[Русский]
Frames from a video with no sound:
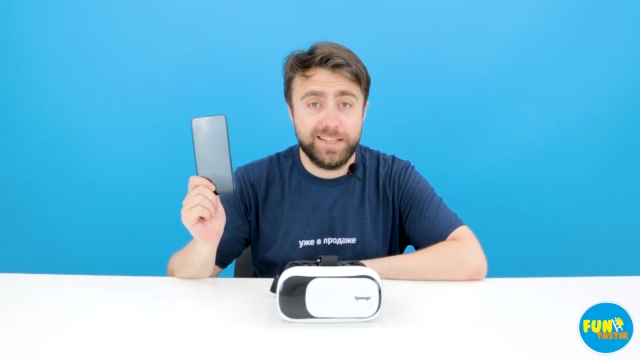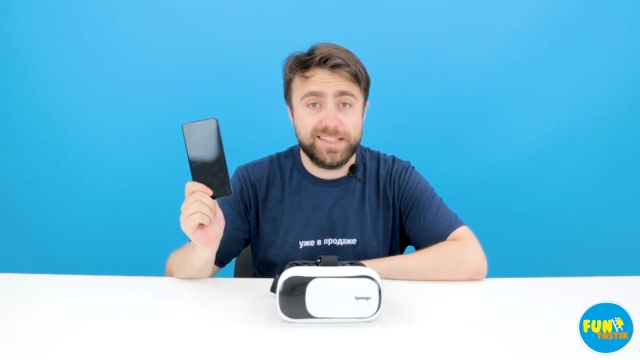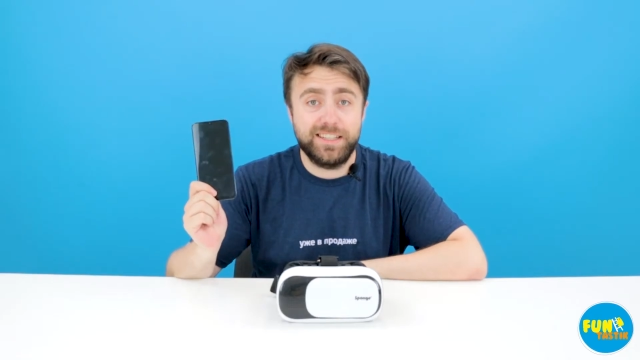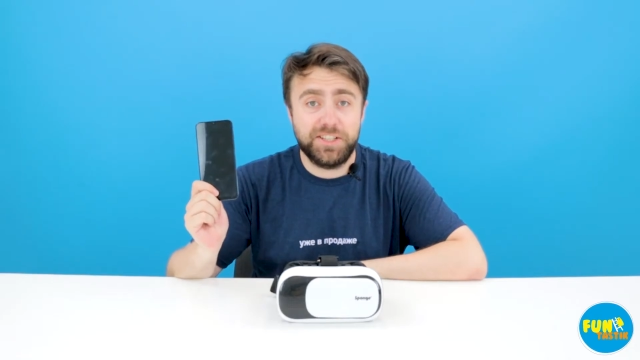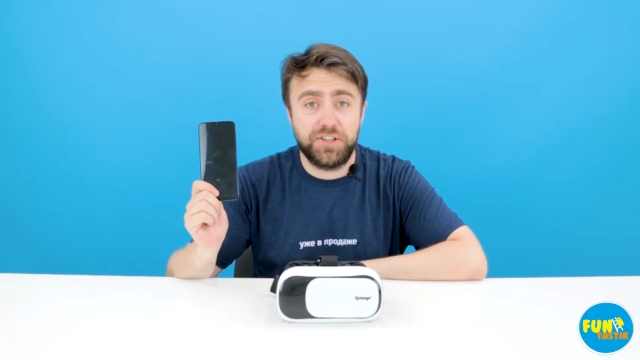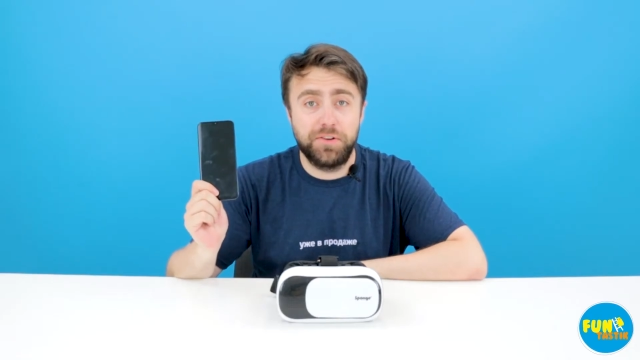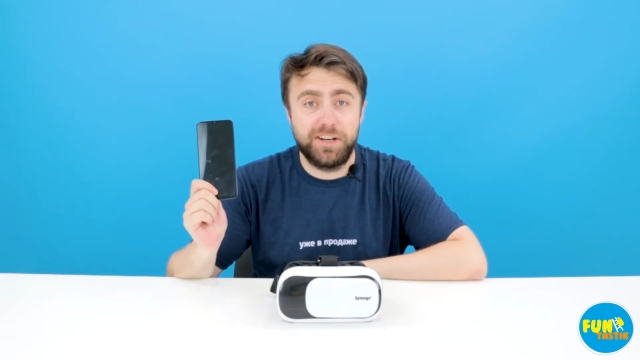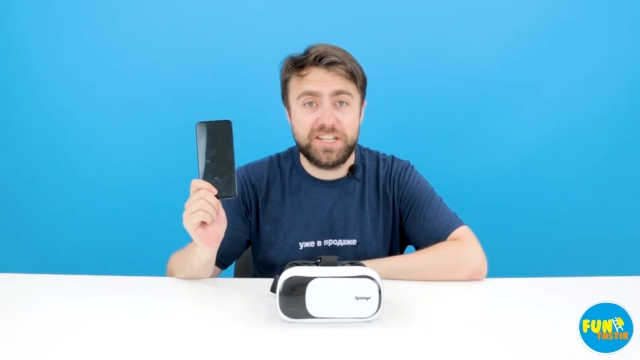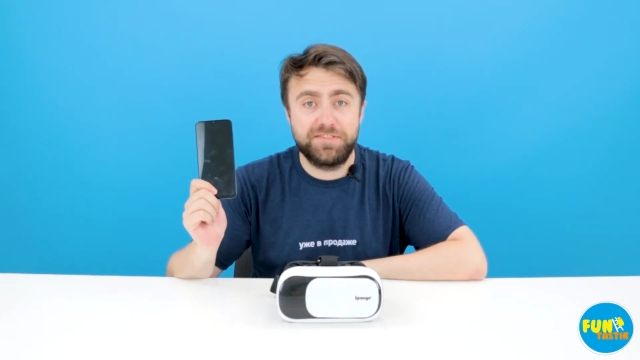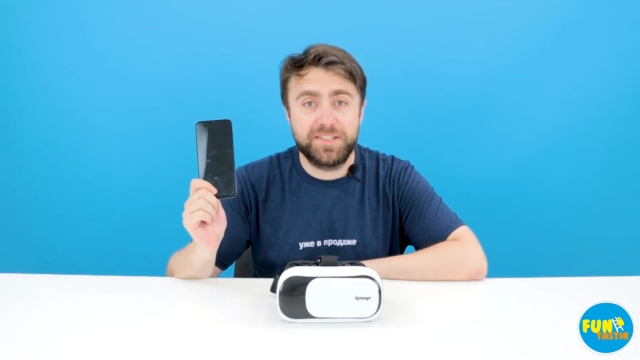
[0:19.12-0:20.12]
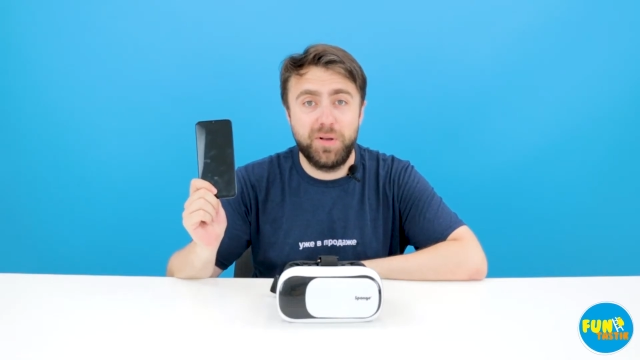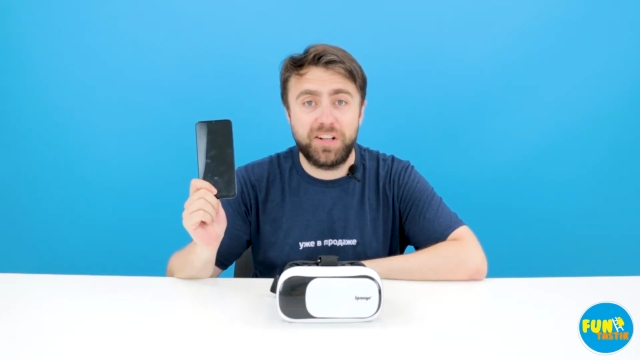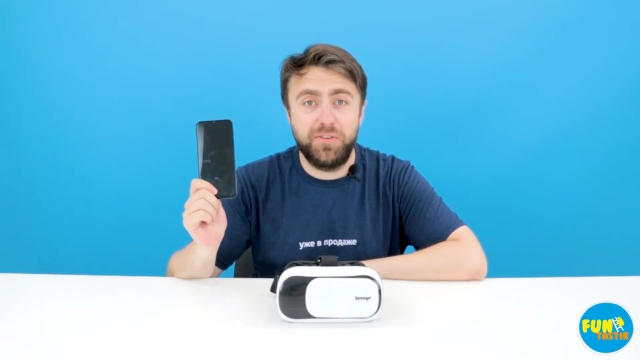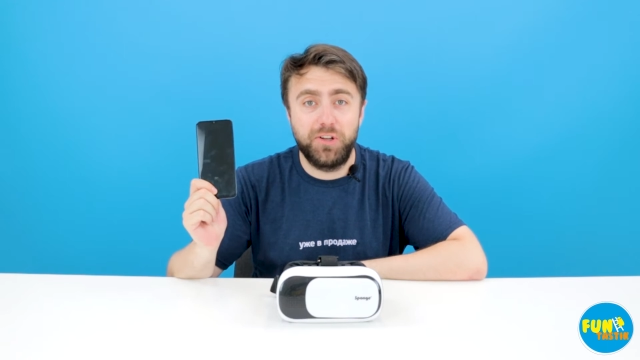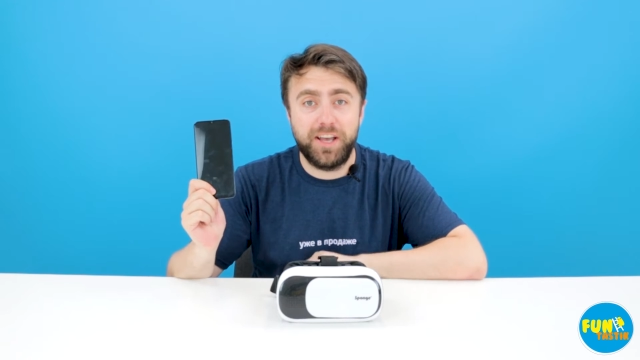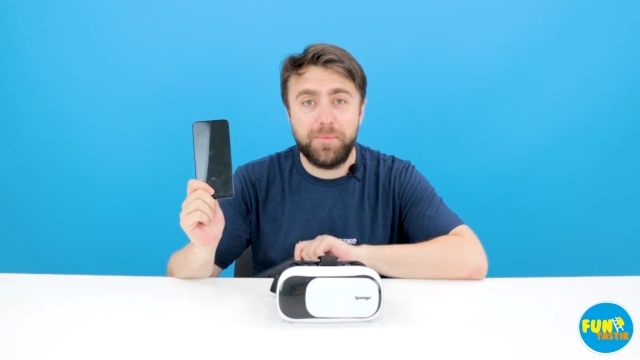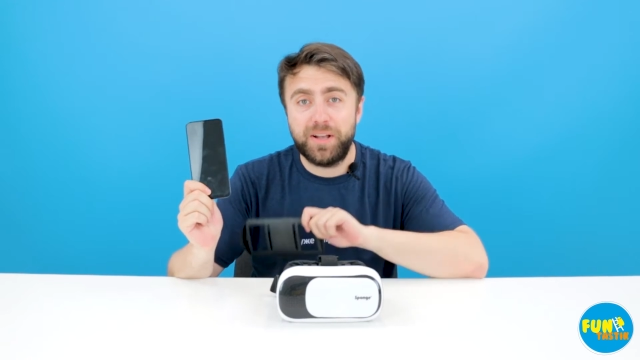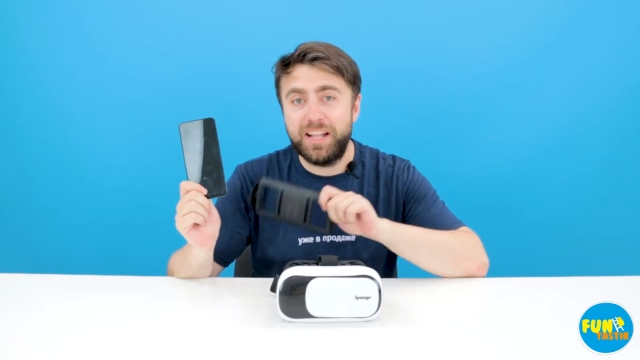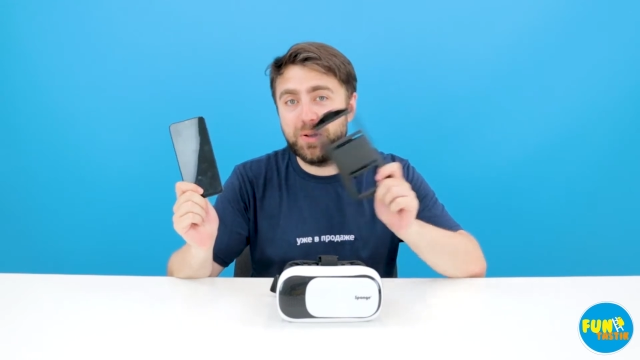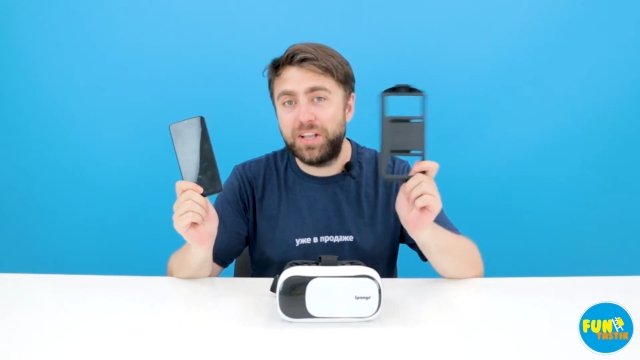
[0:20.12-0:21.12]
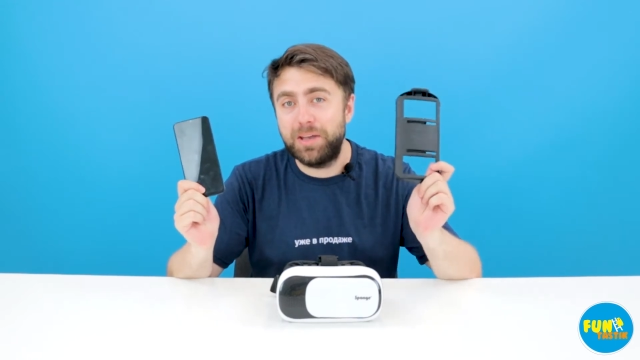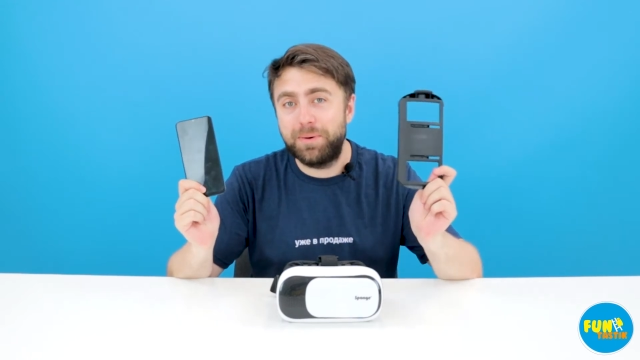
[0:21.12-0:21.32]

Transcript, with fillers: Достаточно вашего смартфона, который